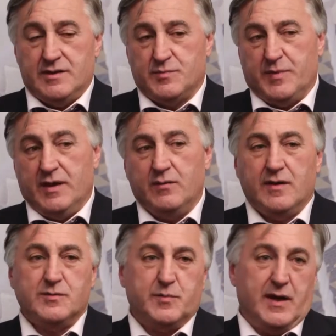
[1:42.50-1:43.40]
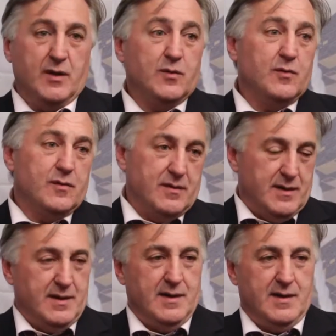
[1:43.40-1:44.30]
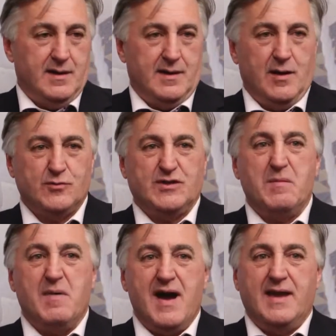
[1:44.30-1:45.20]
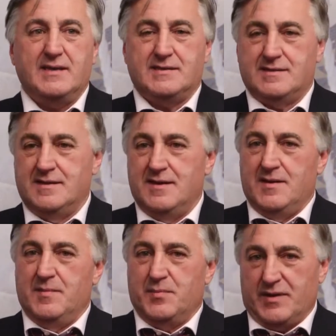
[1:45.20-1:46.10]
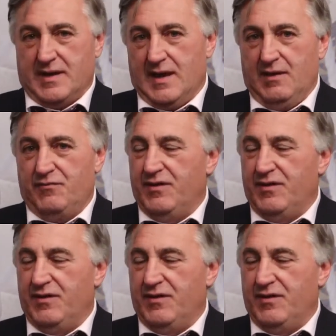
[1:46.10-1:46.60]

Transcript: respeito, respeito a, também, aos demais. Aos demais. Porque ele